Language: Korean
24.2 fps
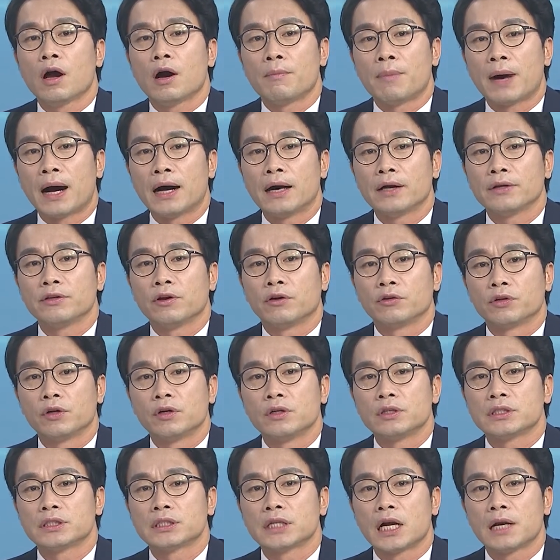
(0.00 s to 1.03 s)

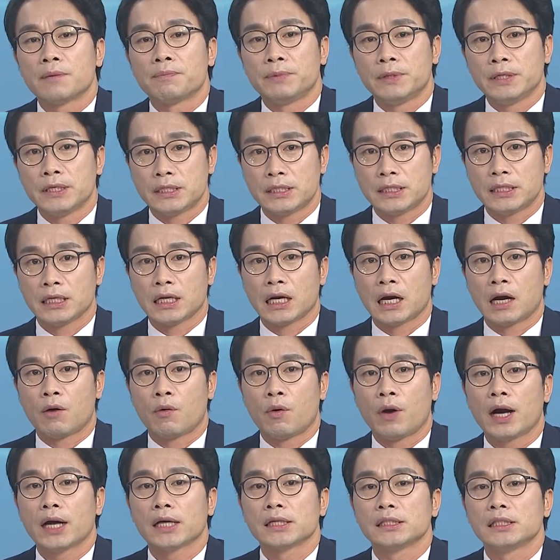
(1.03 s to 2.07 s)
48살 B씨가
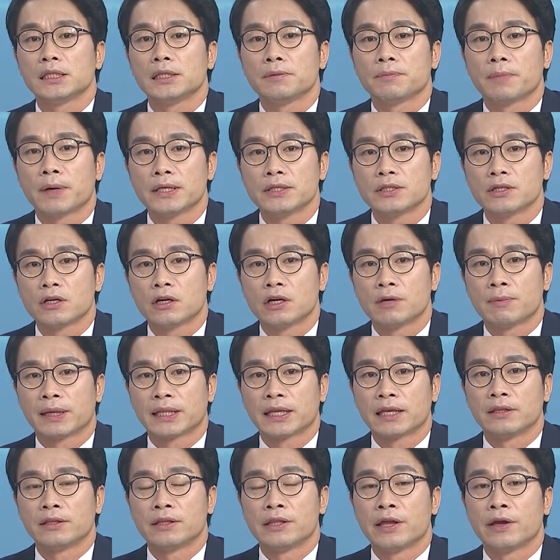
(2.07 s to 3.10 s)
확진 판정을
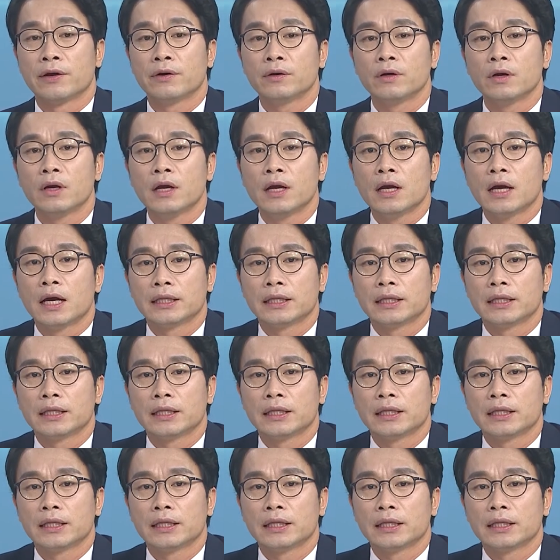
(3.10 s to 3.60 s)
받았는데요.